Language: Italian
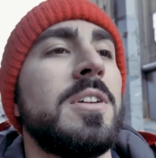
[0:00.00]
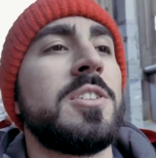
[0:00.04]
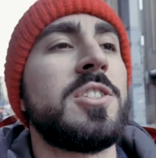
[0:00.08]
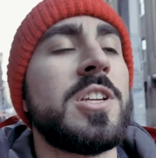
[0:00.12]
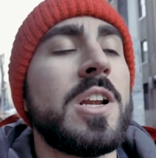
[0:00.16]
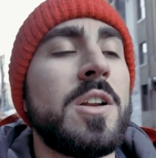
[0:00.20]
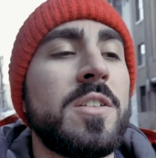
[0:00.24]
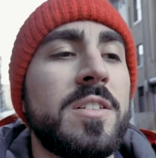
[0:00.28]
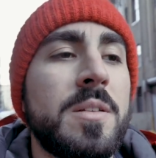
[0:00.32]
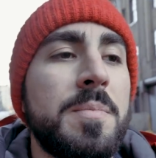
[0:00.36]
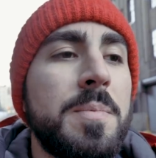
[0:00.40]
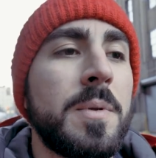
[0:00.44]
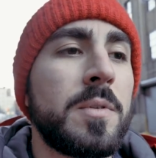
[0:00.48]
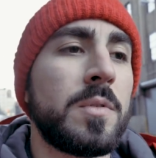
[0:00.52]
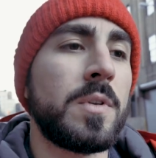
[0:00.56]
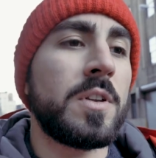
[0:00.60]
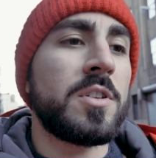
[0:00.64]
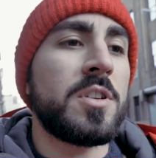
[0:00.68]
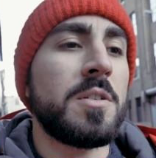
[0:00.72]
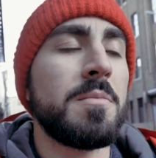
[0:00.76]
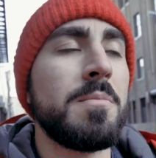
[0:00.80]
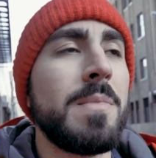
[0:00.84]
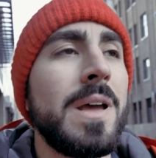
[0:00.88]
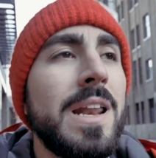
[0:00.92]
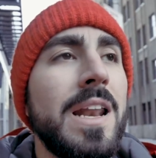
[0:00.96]
Marcello si è preso
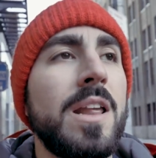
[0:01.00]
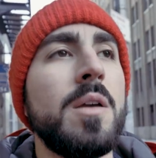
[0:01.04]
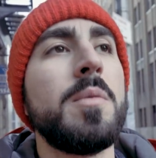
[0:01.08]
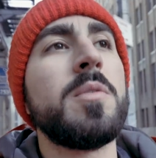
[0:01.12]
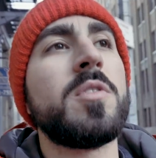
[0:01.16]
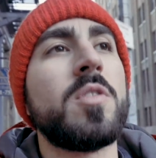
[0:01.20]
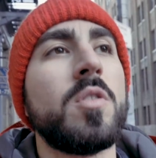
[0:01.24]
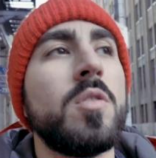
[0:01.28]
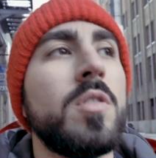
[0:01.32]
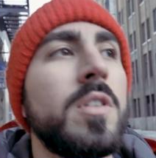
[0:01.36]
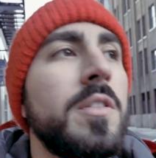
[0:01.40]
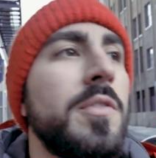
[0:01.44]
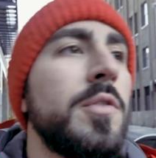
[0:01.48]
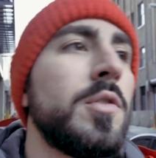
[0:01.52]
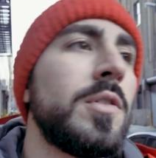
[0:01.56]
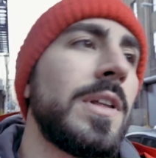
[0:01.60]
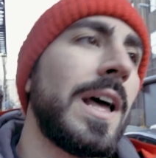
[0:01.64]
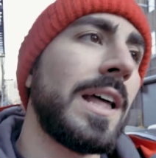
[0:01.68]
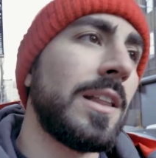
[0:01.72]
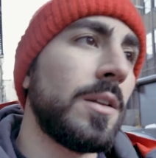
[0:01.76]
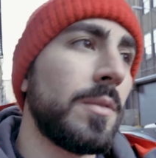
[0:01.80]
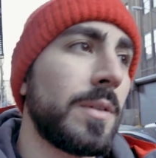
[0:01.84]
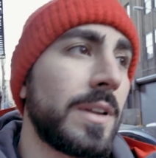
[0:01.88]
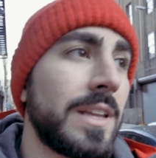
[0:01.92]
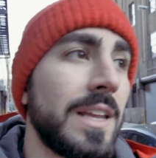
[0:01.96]
una ciambella e io mi sono
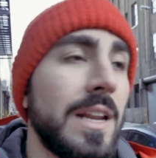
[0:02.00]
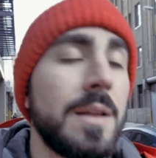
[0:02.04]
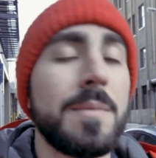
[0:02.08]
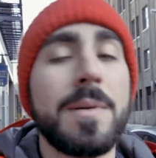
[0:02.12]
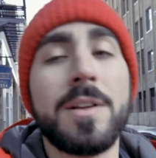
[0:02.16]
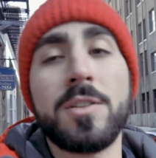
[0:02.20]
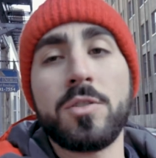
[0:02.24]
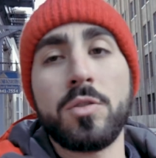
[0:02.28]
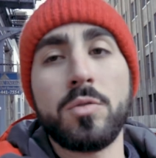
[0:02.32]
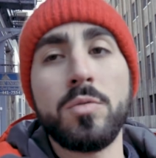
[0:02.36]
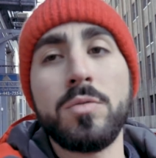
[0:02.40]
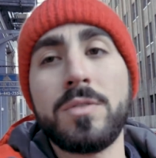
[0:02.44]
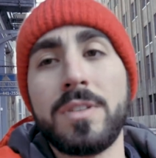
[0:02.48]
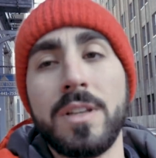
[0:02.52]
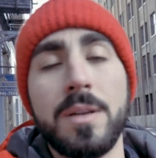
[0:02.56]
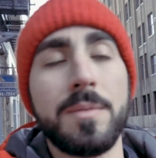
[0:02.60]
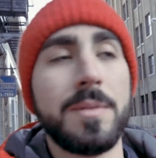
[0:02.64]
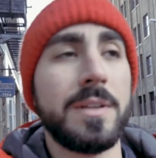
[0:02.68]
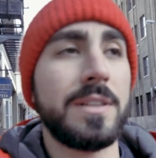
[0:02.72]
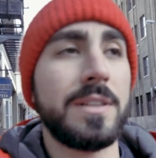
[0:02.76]
rifiutato perché le mangio tutte le